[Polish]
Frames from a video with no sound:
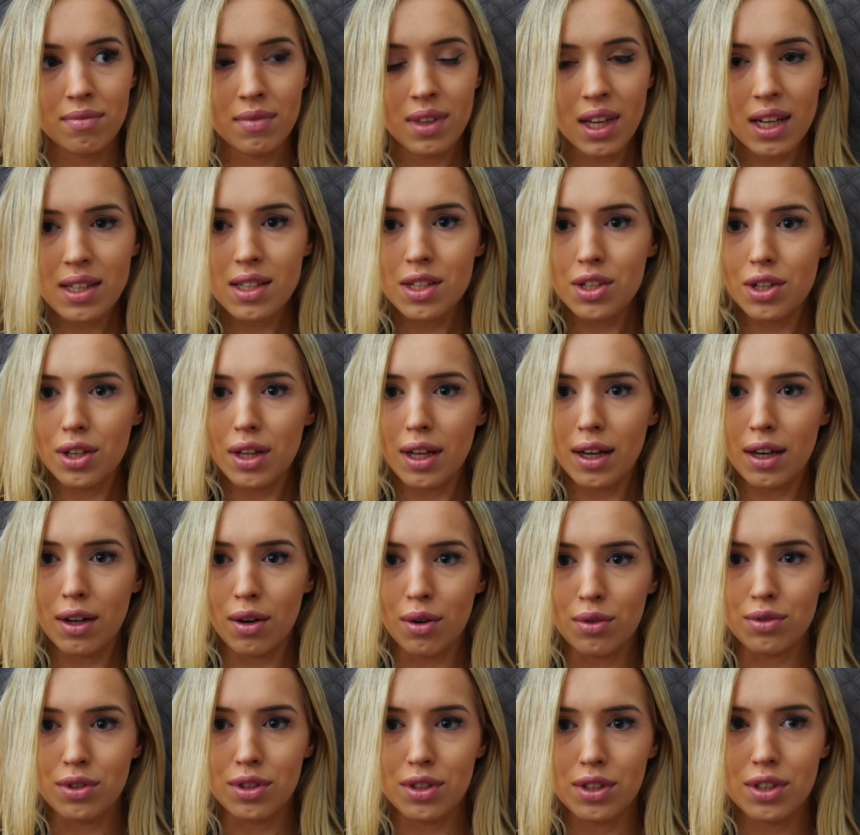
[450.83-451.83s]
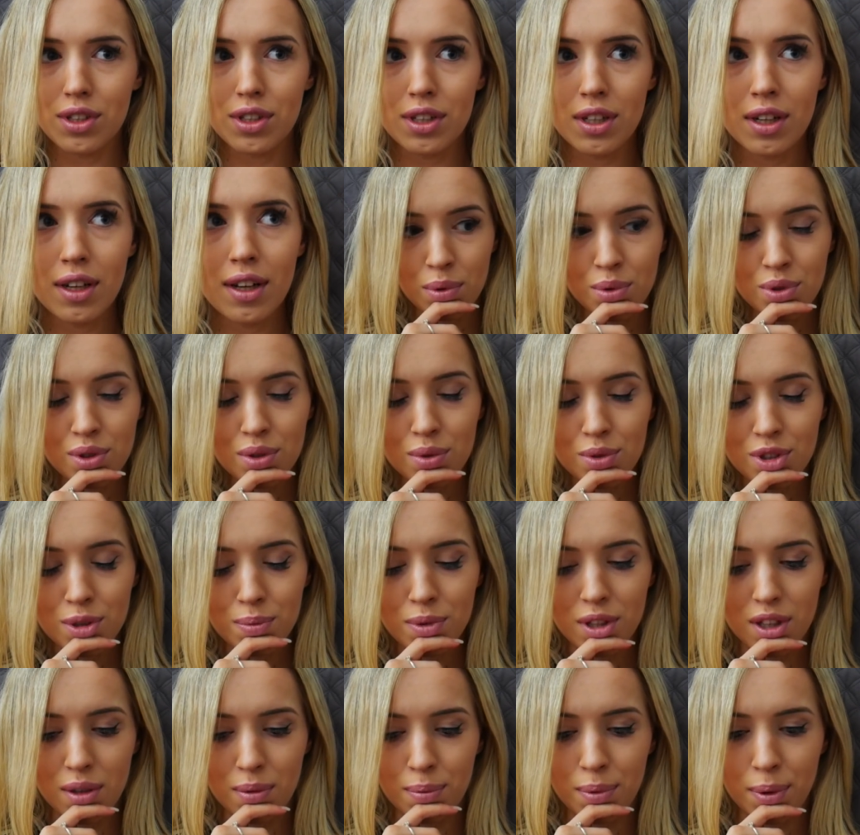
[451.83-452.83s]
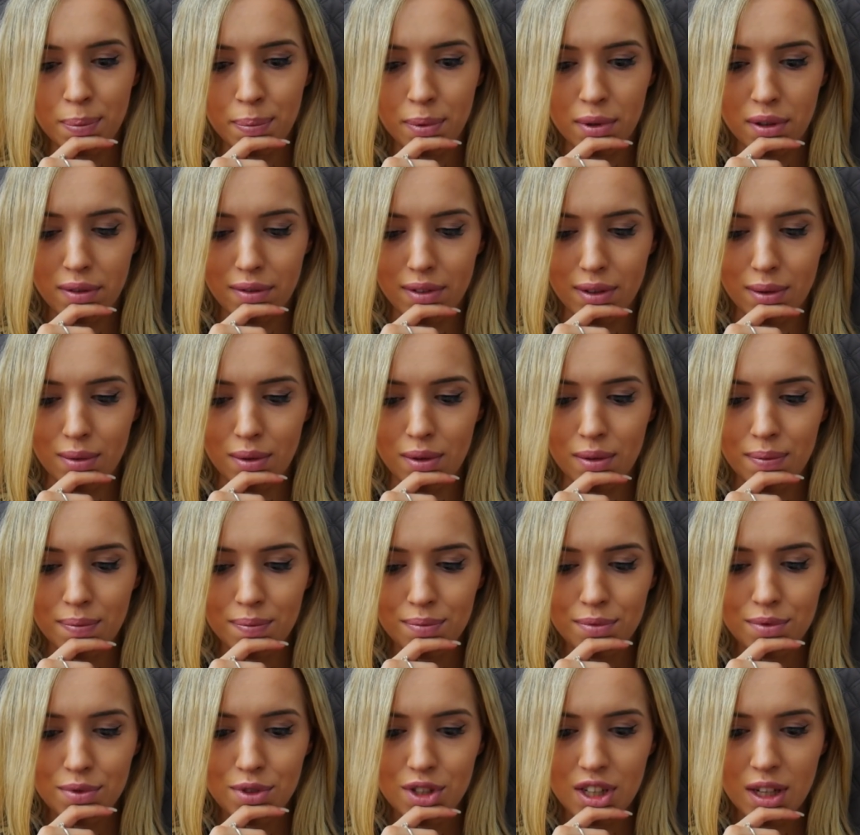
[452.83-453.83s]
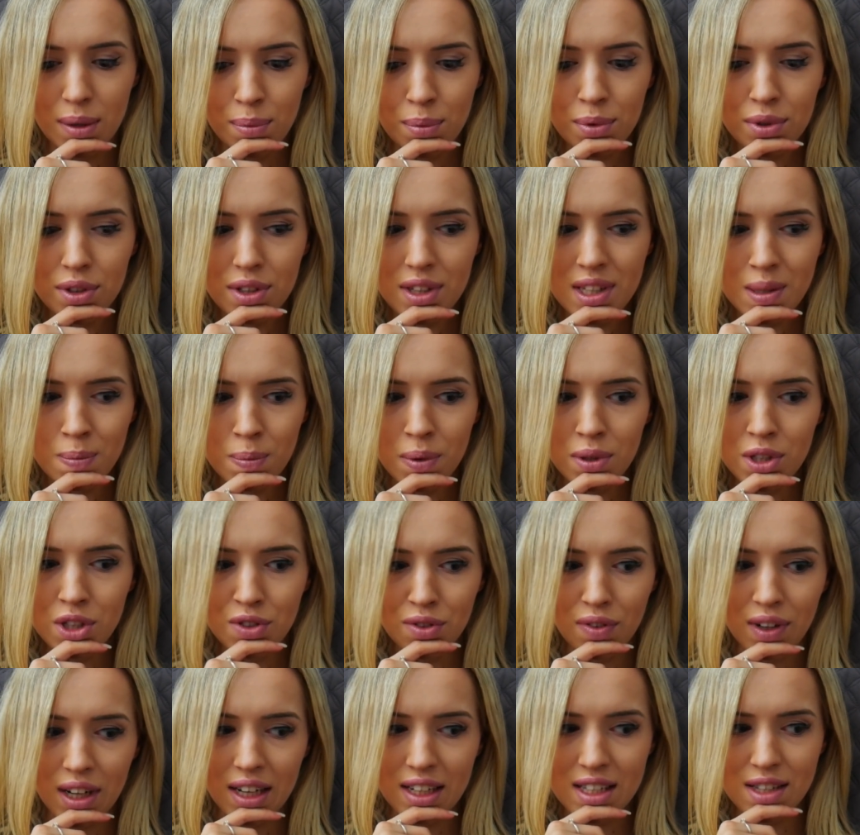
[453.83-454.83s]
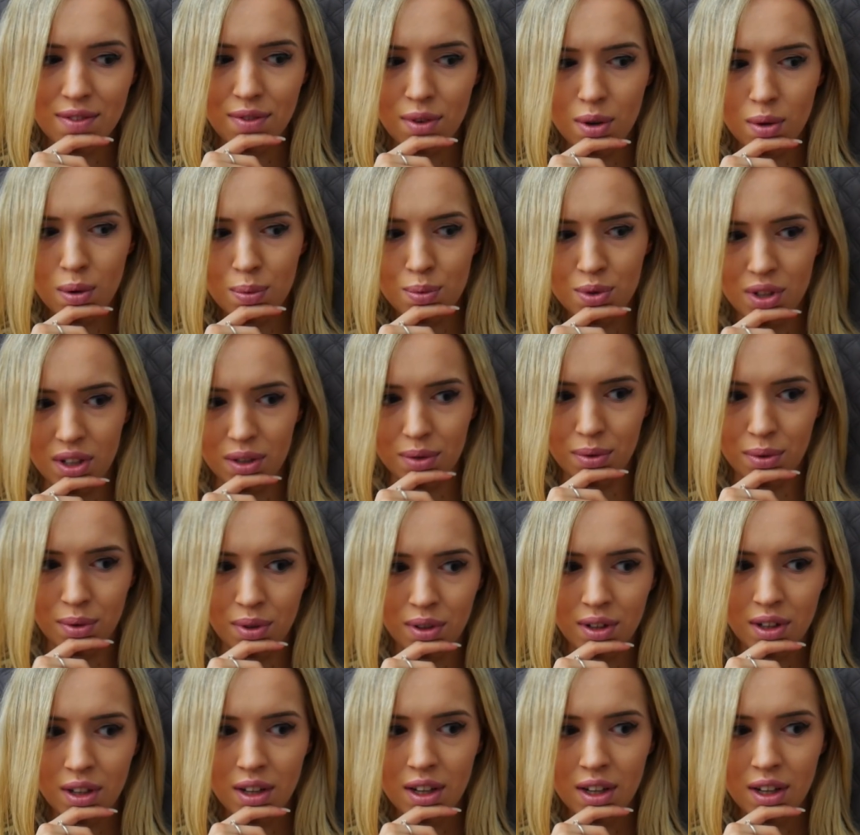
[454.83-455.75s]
Ja chcę się nagrodzić. Dlaczego ludzi mi to proponowało. Czemu ty nie spędzisz wakacji w Kołobrzegu?